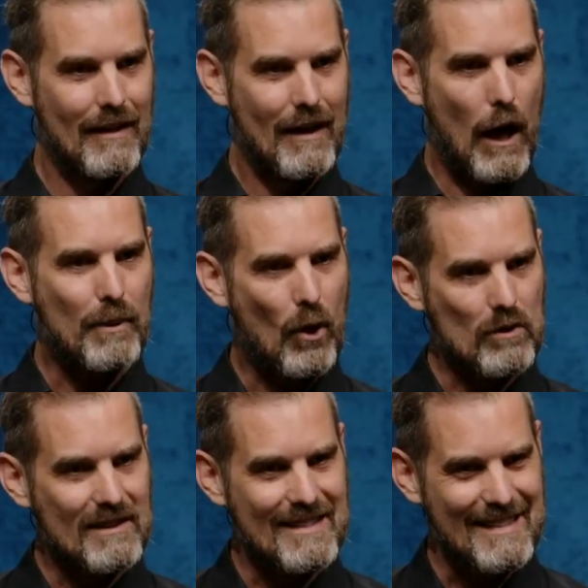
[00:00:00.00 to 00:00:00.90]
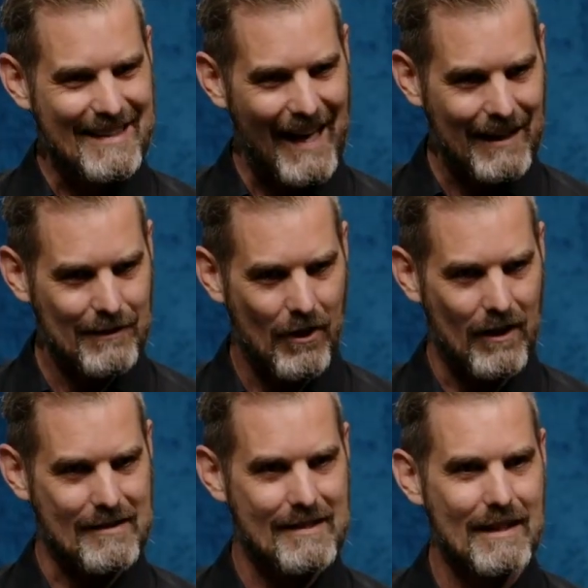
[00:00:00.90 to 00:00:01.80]
Aber Gottes
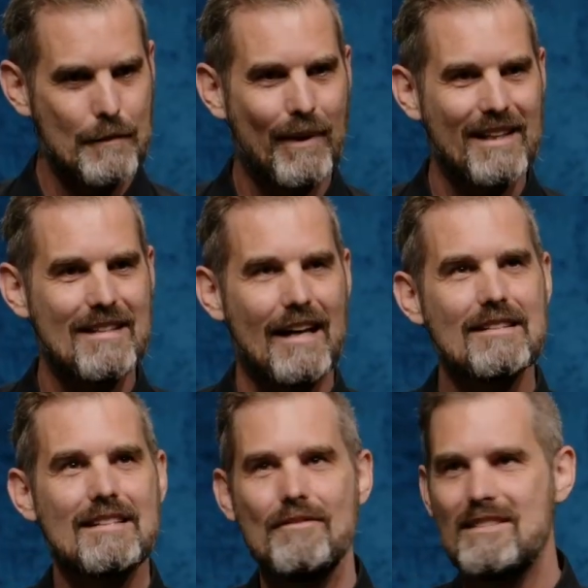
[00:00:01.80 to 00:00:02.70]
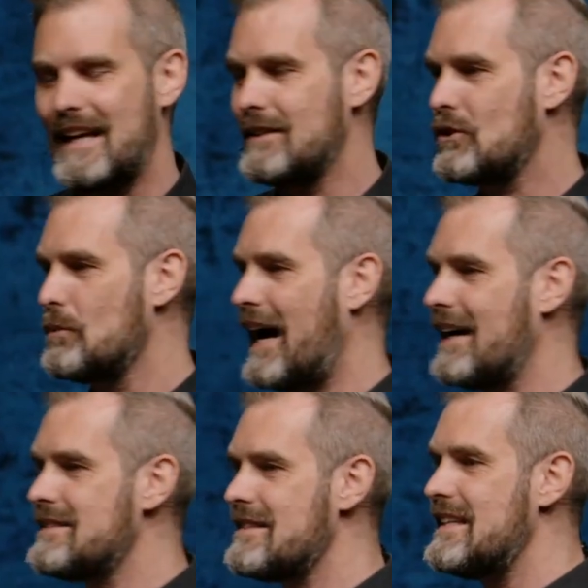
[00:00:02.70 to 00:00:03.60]
Gegenwart, seine Präsenz im Zentrum,
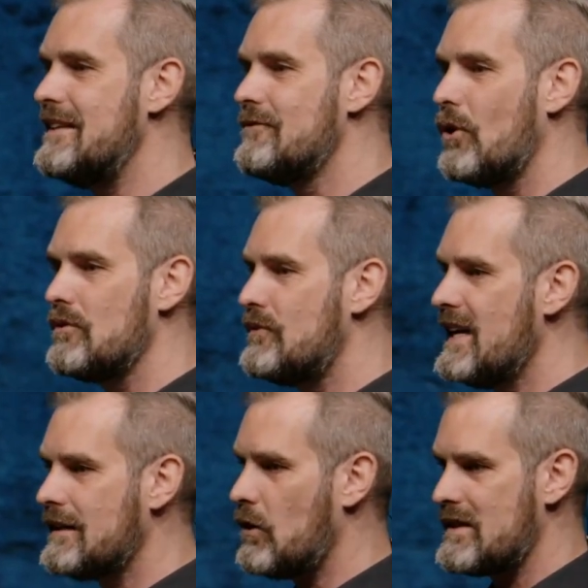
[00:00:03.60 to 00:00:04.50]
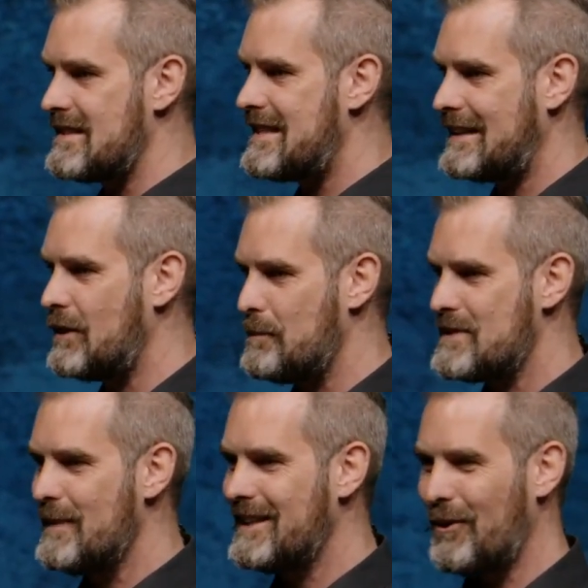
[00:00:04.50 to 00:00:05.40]
heißt es involviert uns. Es hat etwas
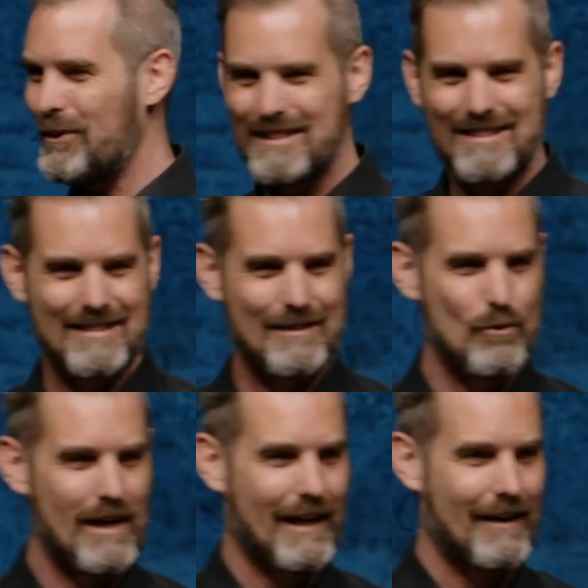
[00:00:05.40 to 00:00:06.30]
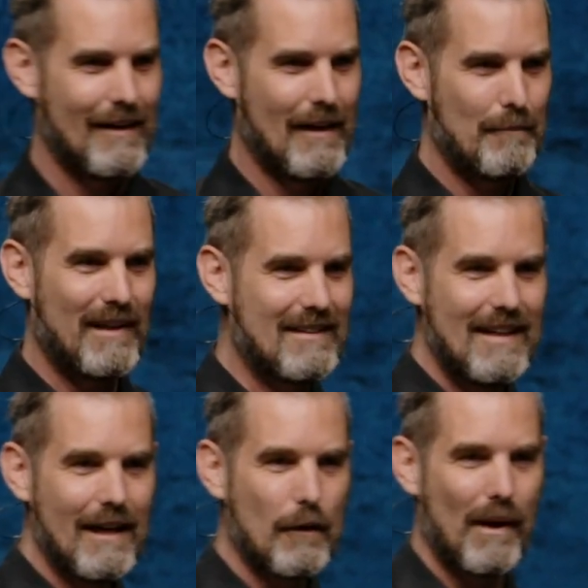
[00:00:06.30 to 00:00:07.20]
mit uns zu tun. Mit
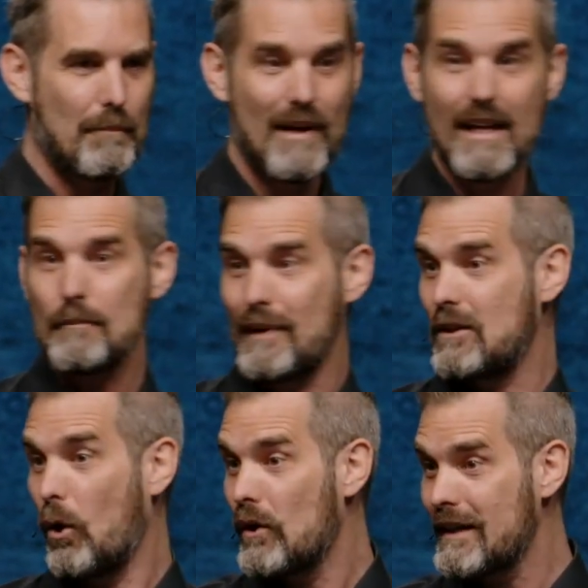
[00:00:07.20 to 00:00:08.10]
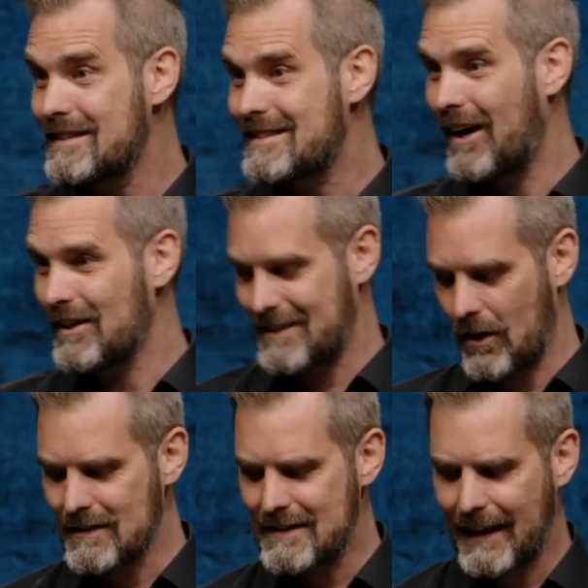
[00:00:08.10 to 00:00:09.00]
dir, mit mir, mit uns als
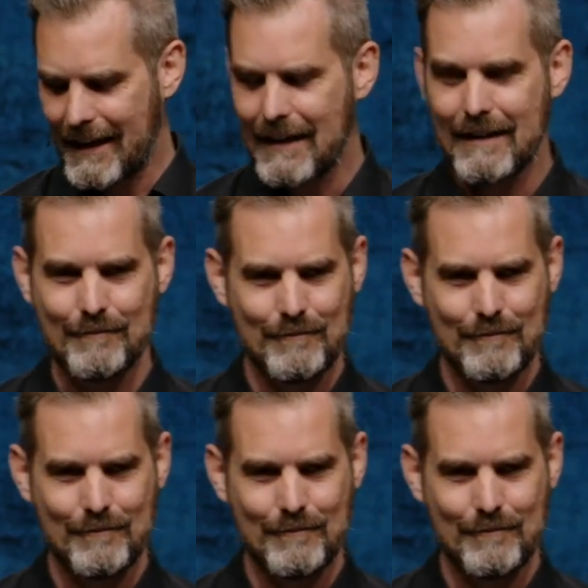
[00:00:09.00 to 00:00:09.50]
ganze Kille.